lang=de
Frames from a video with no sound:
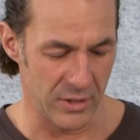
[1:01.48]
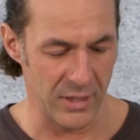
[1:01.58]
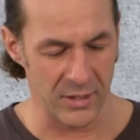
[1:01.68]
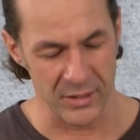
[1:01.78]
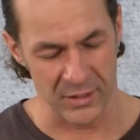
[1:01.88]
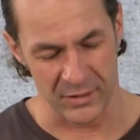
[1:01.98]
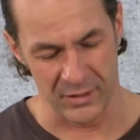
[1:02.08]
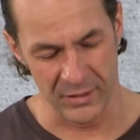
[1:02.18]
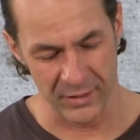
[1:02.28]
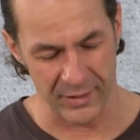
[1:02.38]
niedliche
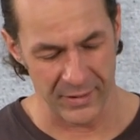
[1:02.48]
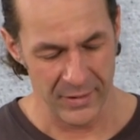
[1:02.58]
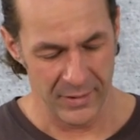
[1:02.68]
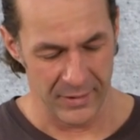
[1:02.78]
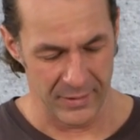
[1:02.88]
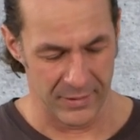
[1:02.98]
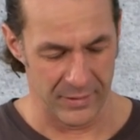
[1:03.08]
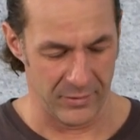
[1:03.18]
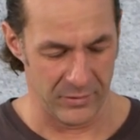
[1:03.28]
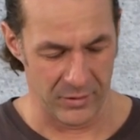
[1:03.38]
Tiere,
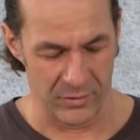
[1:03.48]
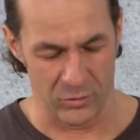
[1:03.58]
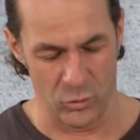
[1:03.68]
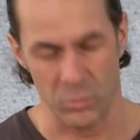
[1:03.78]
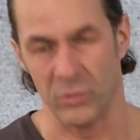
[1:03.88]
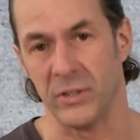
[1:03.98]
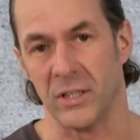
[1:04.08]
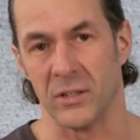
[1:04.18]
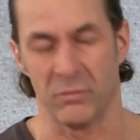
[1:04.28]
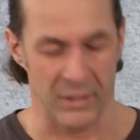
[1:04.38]
äh, sind
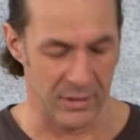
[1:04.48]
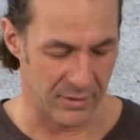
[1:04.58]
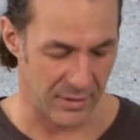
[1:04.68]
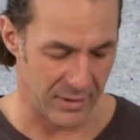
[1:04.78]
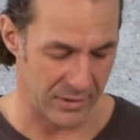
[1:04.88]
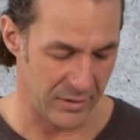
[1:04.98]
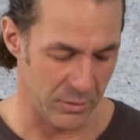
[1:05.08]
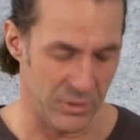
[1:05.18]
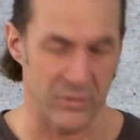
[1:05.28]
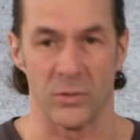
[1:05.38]
überwiegend
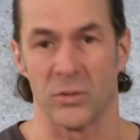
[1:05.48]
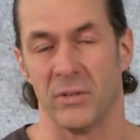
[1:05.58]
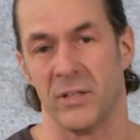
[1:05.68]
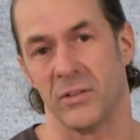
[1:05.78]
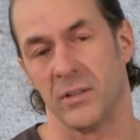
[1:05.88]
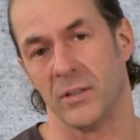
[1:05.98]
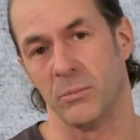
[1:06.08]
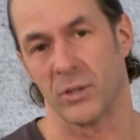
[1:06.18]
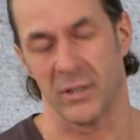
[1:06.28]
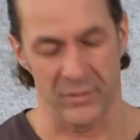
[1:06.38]
Vegetarier, beziehungsweise äh,
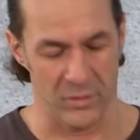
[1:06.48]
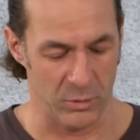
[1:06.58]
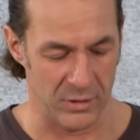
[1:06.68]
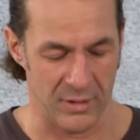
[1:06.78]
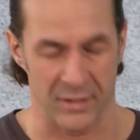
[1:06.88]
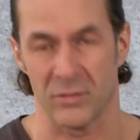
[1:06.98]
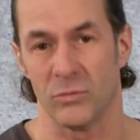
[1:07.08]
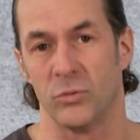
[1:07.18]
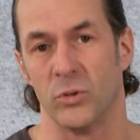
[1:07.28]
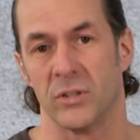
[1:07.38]
man kann sie mit
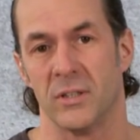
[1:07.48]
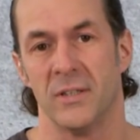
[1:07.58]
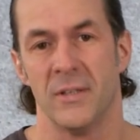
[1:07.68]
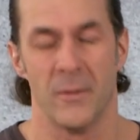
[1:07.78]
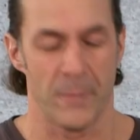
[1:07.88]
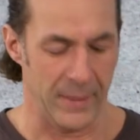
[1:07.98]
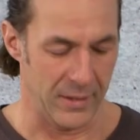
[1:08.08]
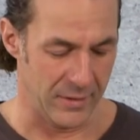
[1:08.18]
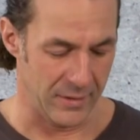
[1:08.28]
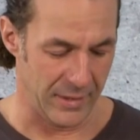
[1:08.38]
Katzenfutter
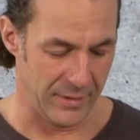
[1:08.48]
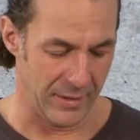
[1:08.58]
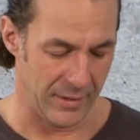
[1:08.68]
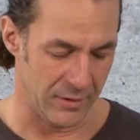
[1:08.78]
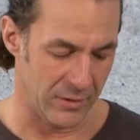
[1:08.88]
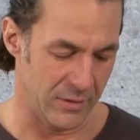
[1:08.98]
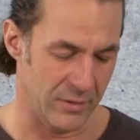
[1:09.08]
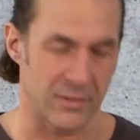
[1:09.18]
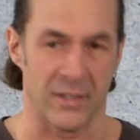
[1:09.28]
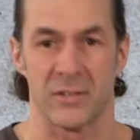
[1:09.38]
äh,
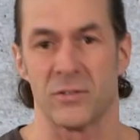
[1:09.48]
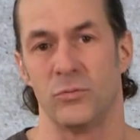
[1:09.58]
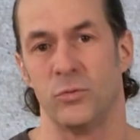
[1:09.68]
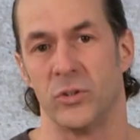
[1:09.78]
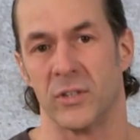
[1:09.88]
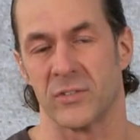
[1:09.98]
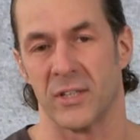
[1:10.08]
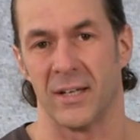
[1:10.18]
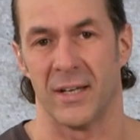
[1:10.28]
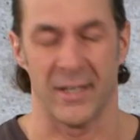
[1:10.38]
ernähren, Katzenfutter,
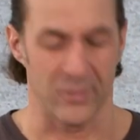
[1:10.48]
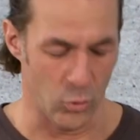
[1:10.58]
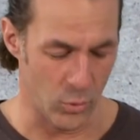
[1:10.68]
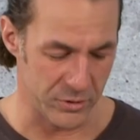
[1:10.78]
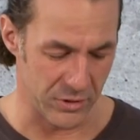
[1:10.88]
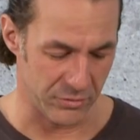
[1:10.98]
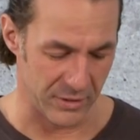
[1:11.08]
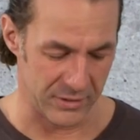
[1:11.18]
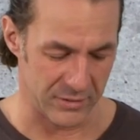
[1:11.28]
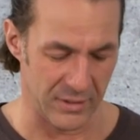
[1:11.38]
Salat, Obst, die
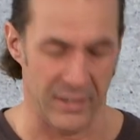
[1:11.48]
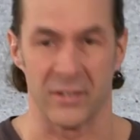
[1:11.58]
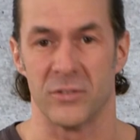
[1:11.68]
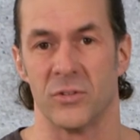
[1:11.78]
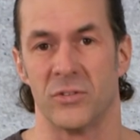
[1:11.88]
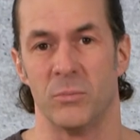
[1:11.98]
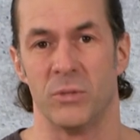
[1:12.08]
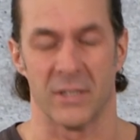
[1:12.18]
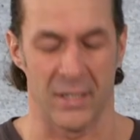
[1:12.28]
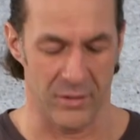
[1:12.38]
fressen eigentlich so
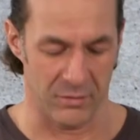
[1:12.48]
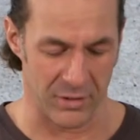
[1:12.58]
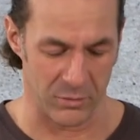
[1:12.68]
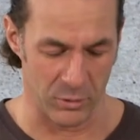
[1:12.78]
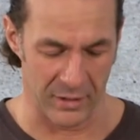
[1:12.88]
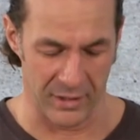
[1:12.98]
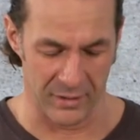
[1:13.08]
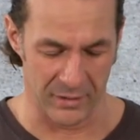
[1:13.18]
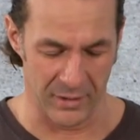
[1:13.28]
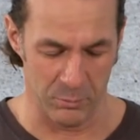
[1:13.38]
ziemlich alles, was man
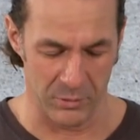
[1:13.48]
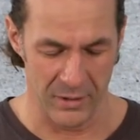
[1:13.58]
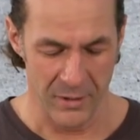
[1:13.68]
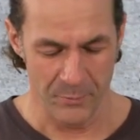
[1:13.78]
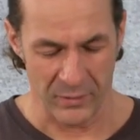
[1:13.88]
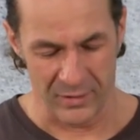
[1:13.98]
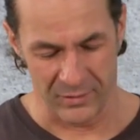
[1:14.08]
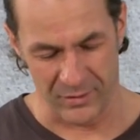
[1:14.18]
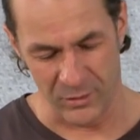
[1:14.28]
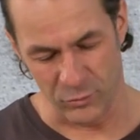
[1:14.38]
denen gibt,
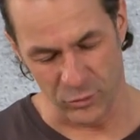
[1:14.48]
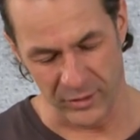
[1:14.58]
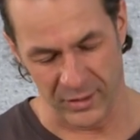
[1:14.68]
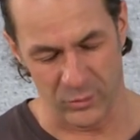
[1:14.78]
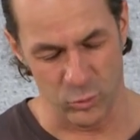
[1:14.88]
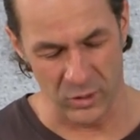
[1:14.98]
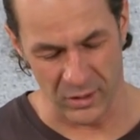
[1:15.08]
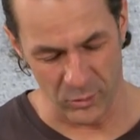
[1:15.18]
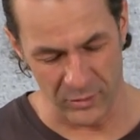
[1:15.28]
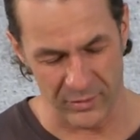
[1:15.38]
sind von Natur
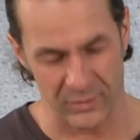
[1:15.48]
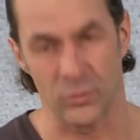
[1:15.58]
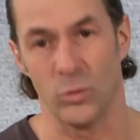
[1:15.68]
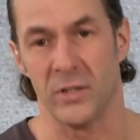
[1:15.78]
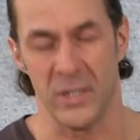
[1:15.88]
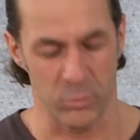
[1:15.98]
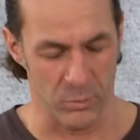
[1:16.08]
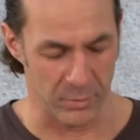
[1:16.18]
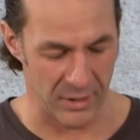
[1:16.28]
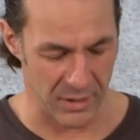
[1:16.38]
aus so lieb
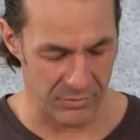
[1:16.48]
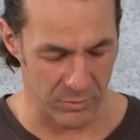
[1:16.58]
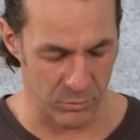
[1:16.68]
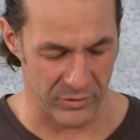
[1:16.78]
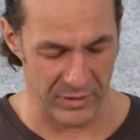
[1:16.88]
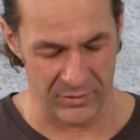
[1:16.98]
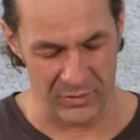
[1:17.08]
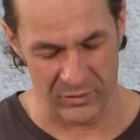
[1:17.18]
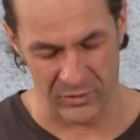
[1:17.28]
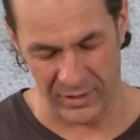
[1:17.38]
und brav, wie wir es jetzt
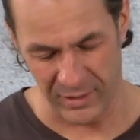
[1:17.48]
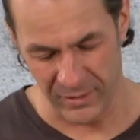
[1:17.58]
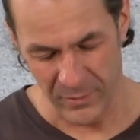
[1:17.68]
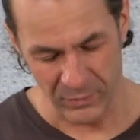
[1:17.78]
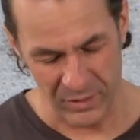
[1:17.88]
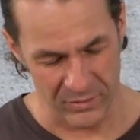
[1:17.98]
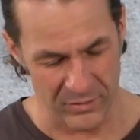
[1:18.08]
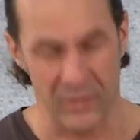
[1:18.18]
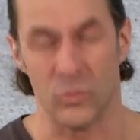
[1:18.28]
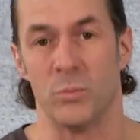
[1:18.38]
hier sehen,
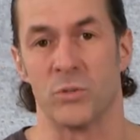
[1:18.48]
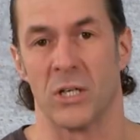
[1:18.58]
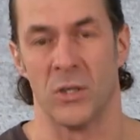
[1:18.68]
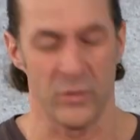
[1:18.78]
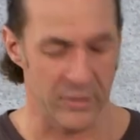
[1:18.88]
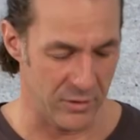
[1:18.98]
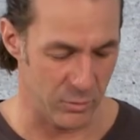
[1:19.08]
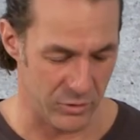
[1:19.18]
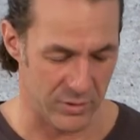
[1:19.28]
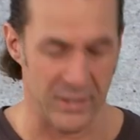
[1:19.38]
sehen hübsch aus. Also
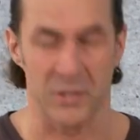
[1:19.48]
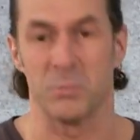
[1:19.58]
ich muss sagen,